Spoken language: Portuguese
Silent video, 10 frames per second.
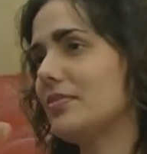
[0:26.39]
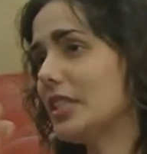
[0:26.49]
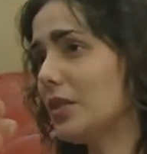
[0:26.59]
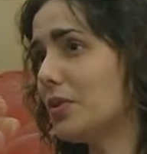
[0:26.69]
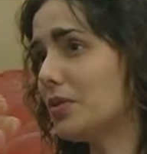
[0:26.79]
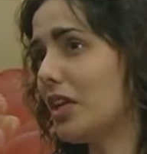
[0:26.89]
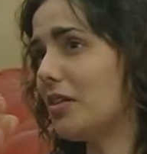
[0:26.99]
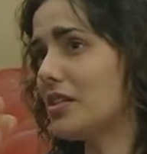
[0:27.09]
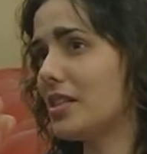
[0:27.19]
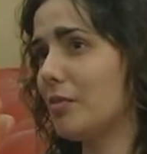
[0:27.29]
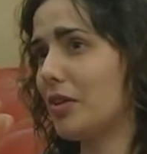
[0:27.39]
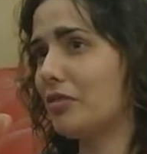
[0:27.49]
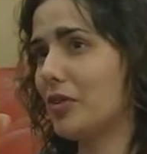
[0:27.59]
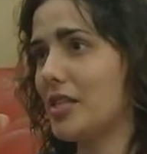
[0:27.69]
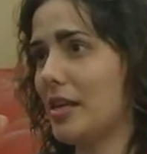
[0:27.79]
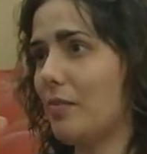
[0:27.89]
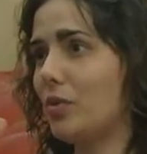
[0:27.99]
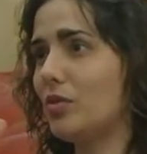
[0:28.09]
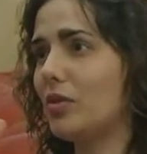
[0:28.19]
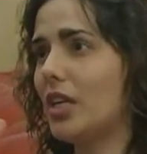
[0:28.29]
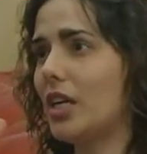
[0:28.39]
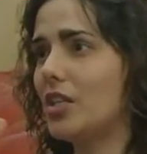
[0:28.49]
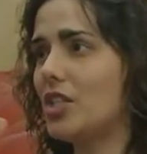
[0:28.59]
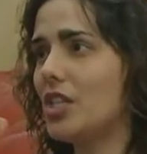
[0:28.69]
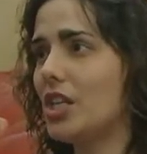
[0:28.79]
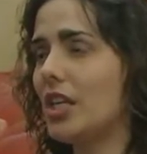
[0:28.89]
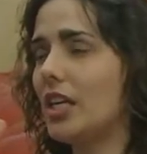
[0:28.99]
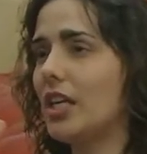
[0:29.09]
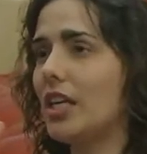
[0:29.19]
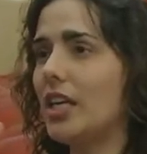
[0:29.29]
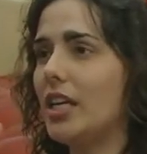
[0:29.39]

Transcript: Então eu tenho assim uma influência muito grande de